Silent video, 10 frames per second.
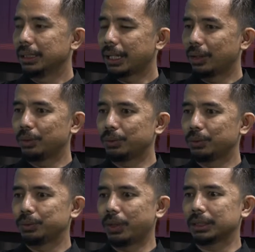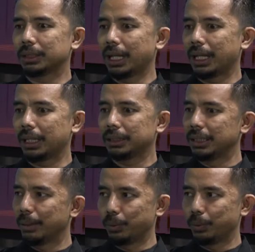kalau swasta
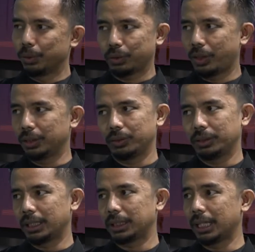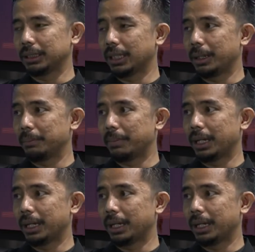30 sekolah itu yang terancam,